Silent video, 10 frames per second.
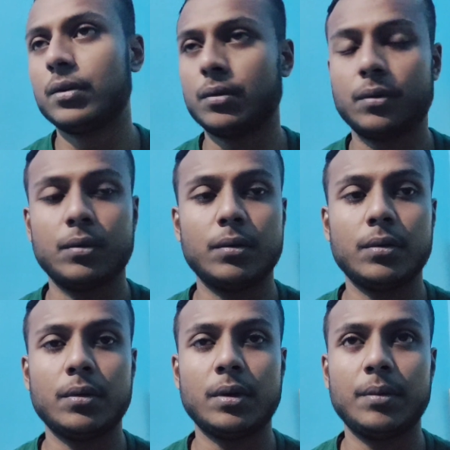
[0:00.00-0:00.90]
तो
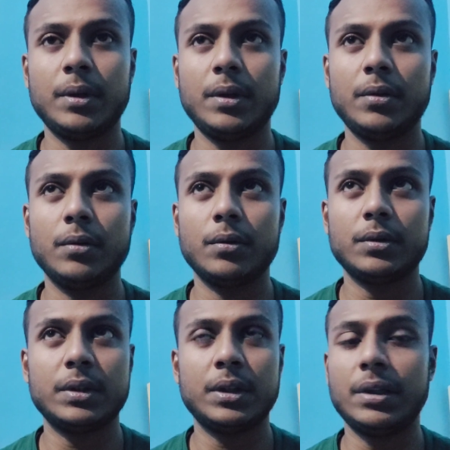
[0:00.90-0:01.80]
अभी दो
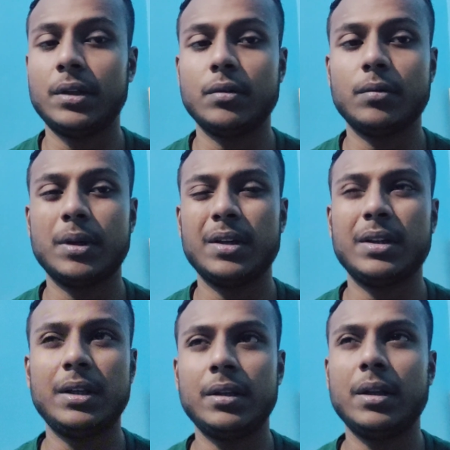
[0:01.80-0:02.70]
से तीन दिनों में
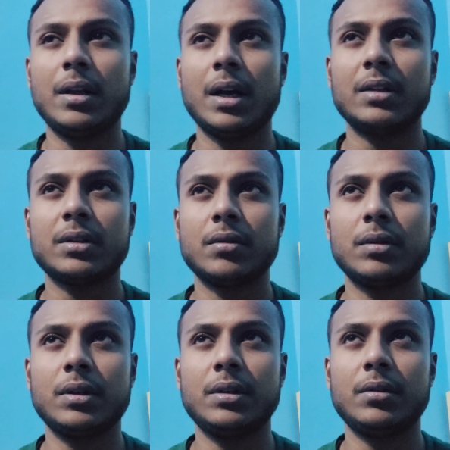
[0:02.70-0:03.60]
तीन दिन लास्ट के भी